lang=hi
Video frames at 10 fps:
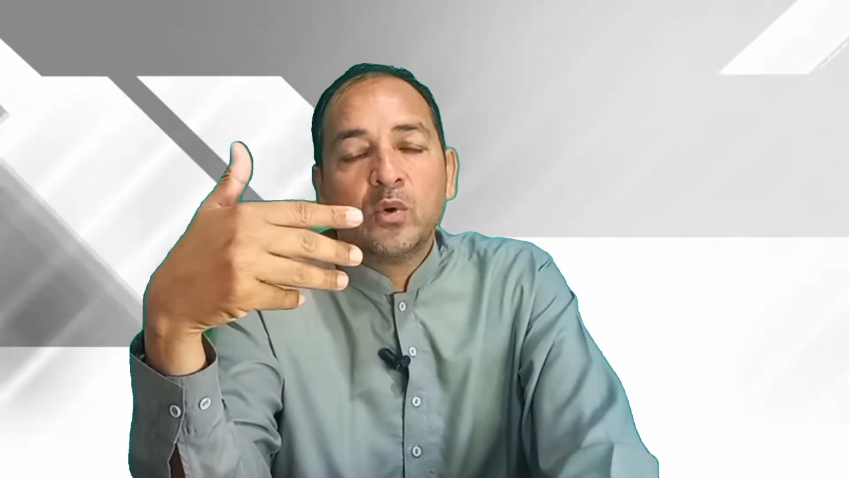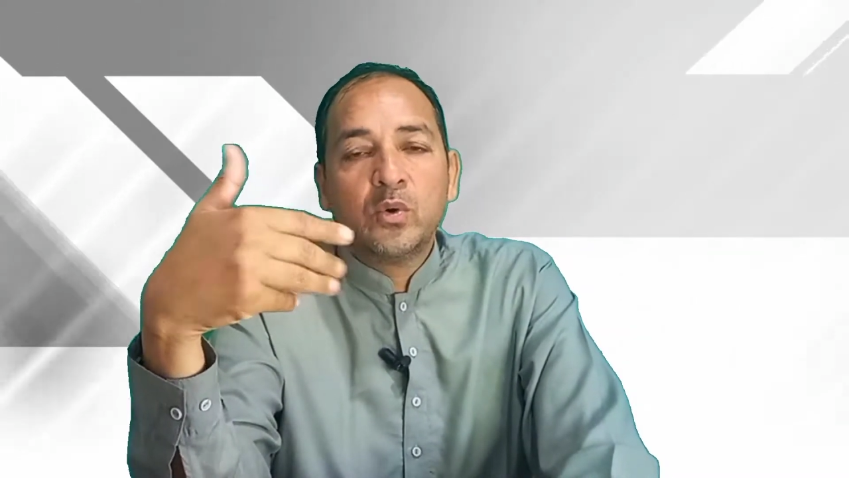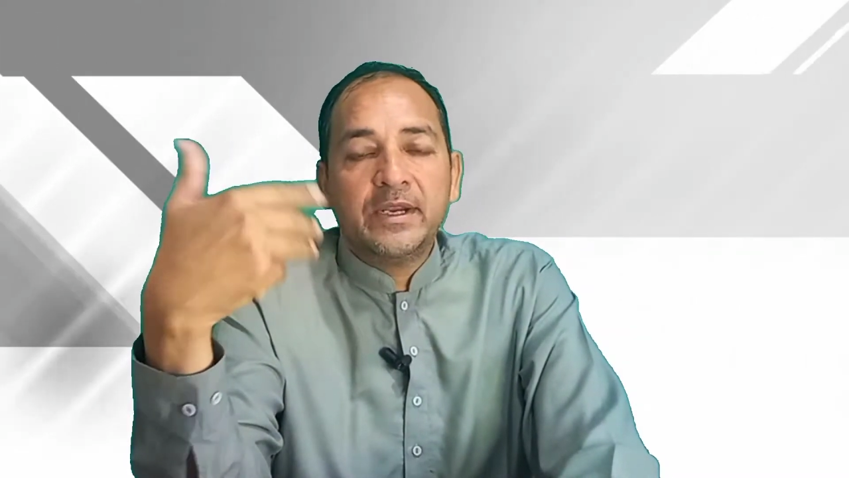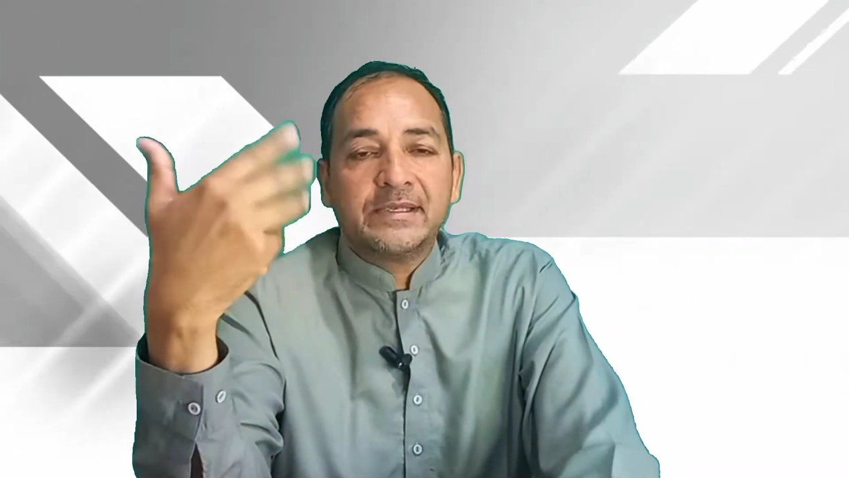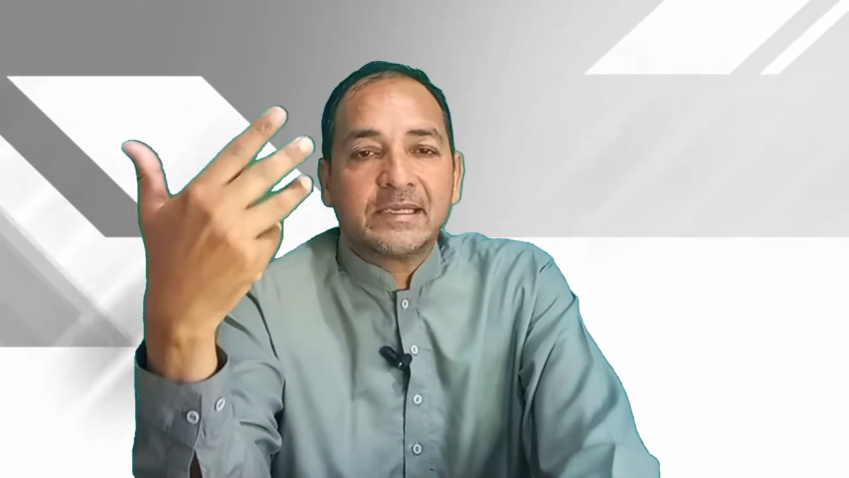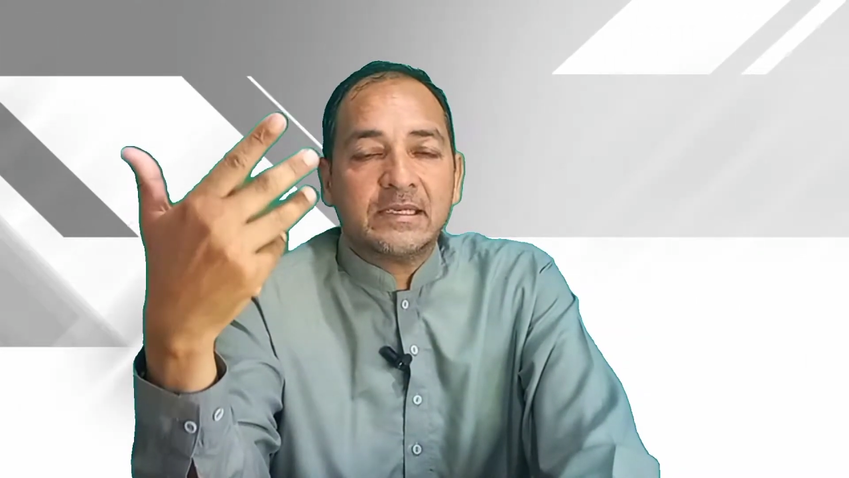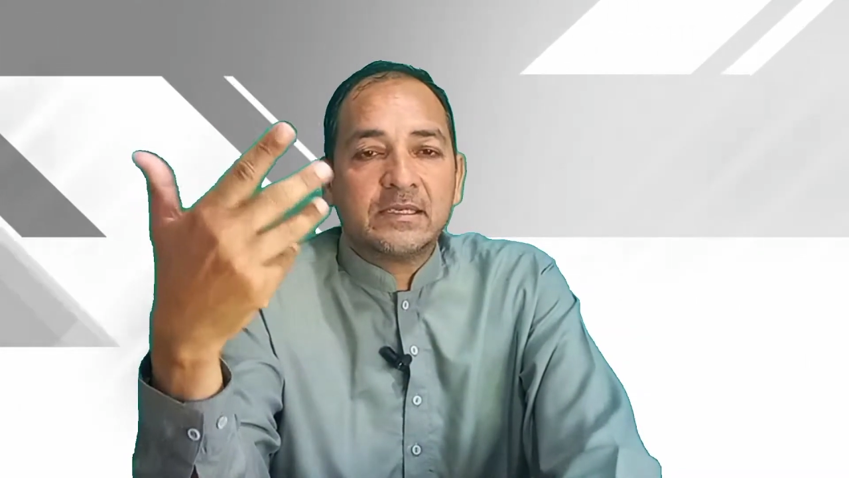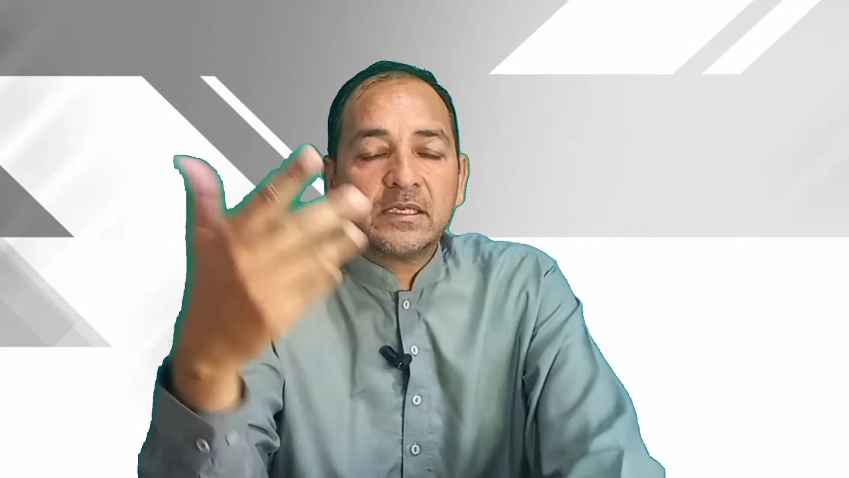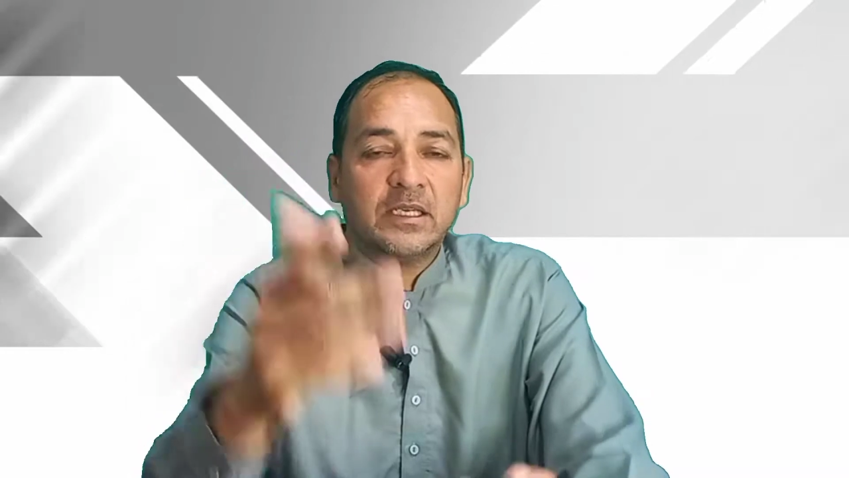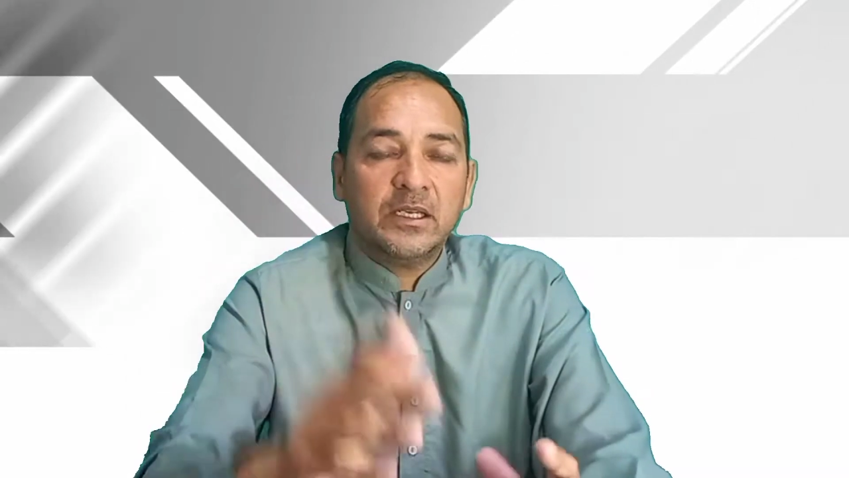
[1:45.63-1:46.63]
उन
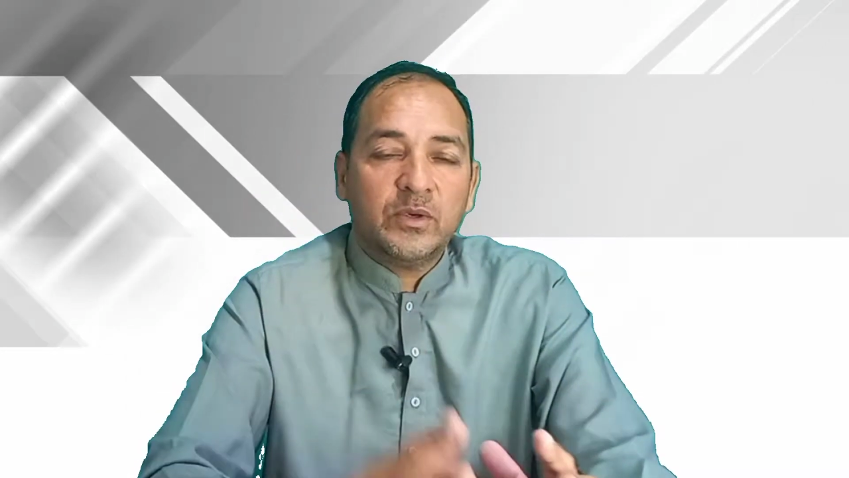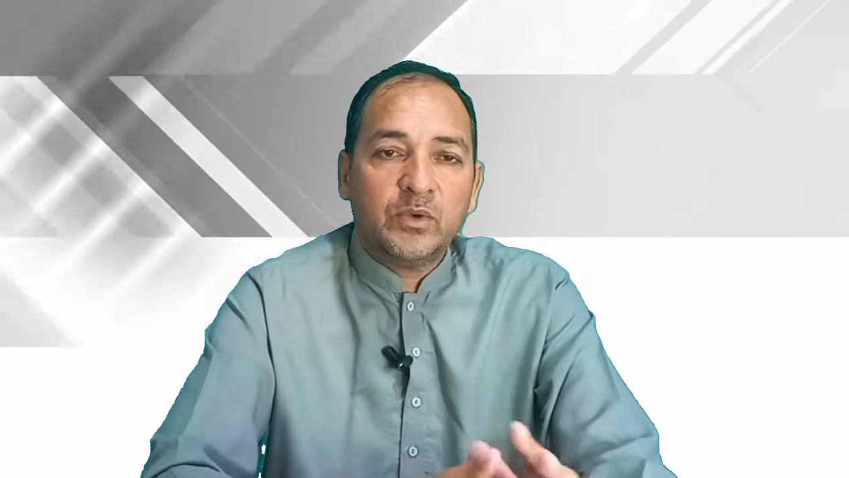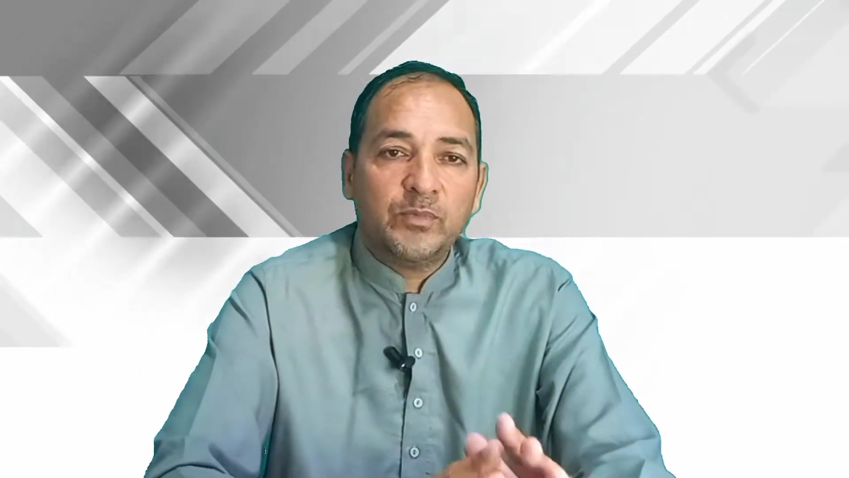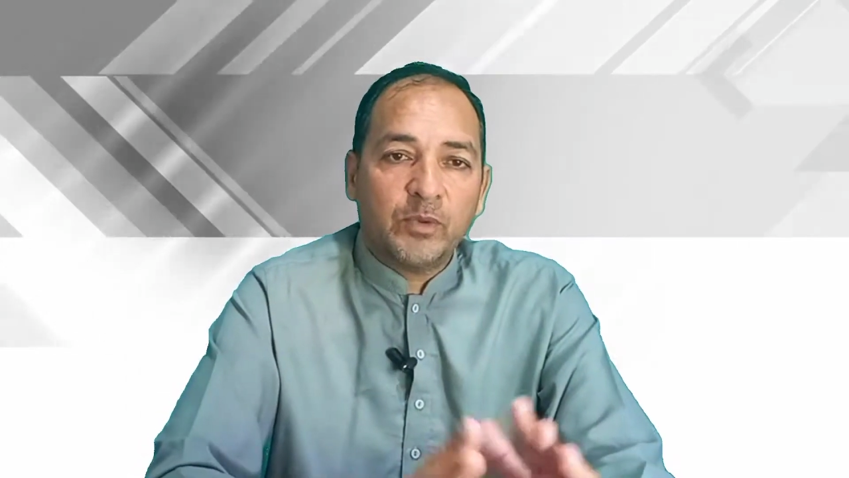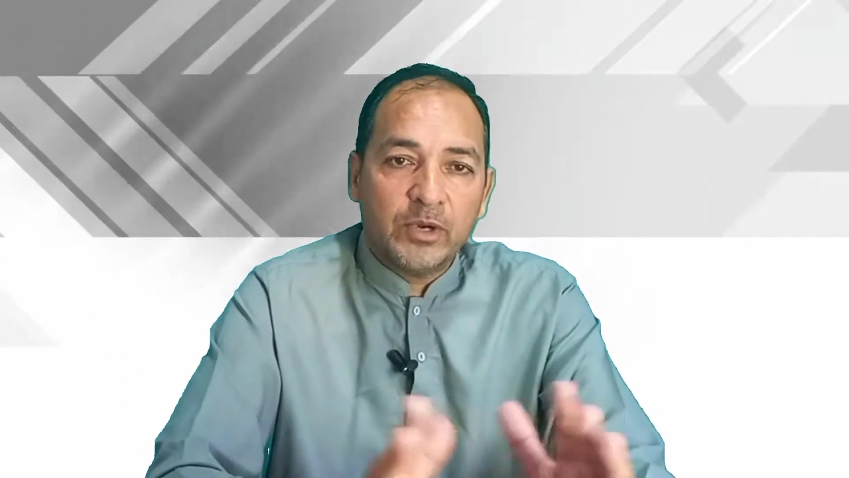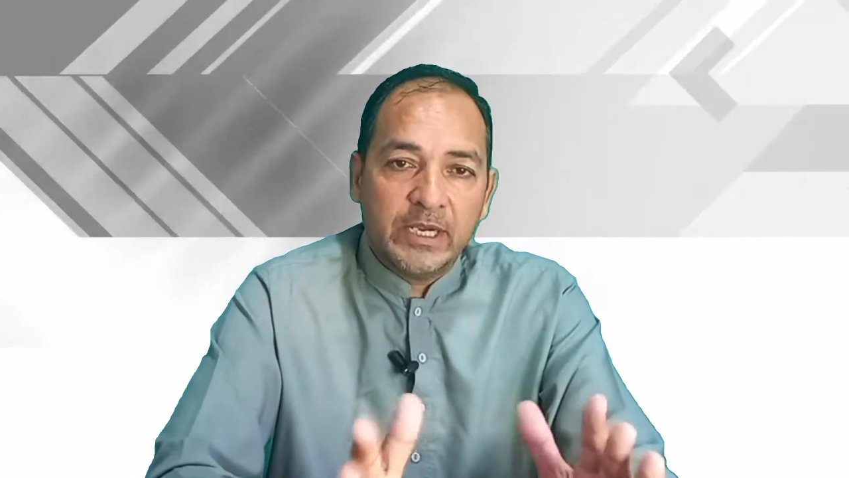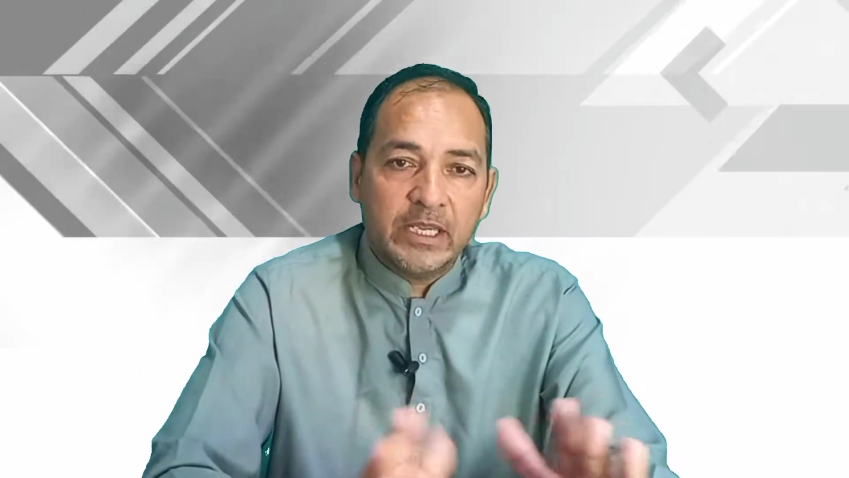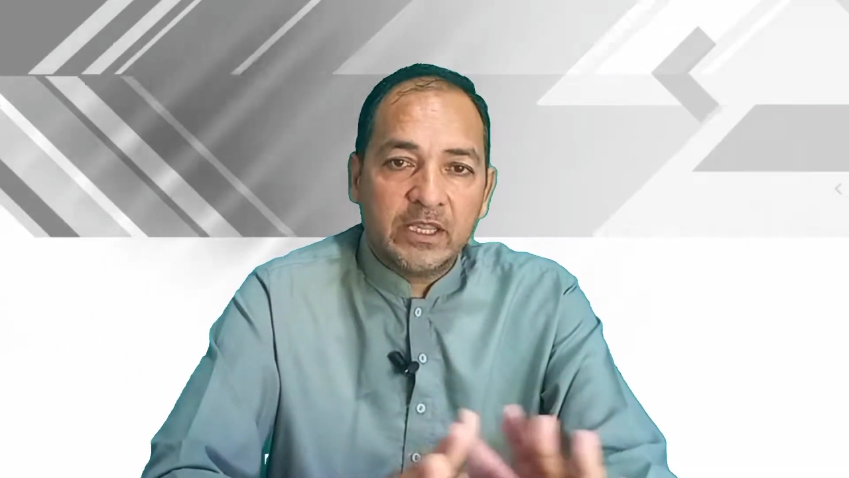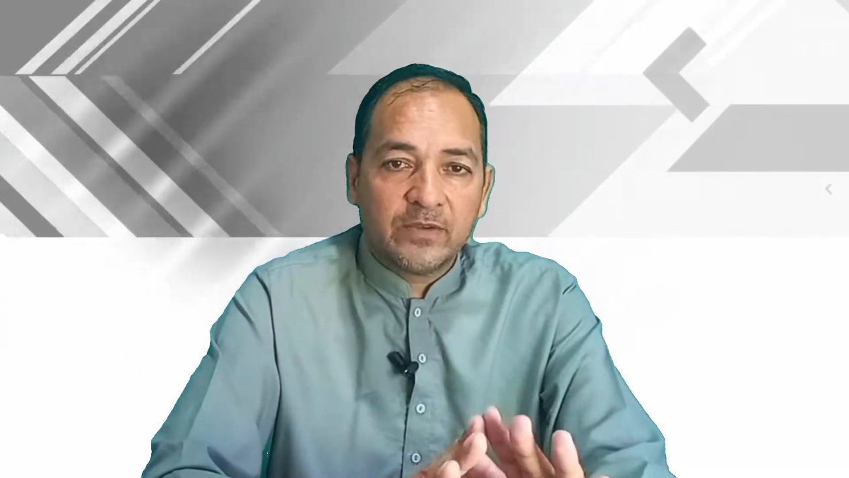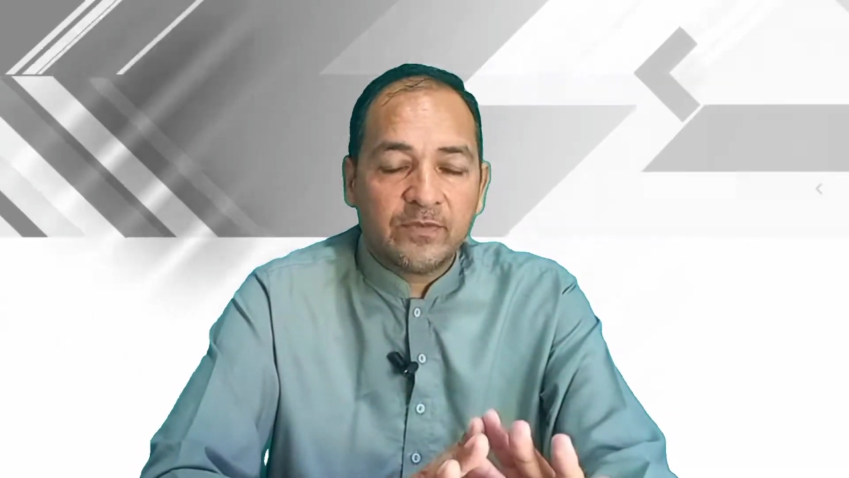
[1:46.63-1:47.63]
डिस्कस उन पॉइंट
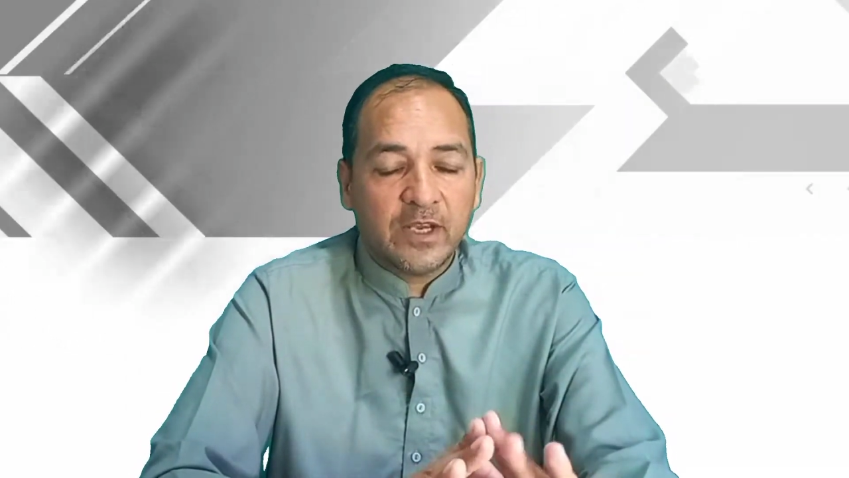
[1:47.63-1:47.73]
की तरफ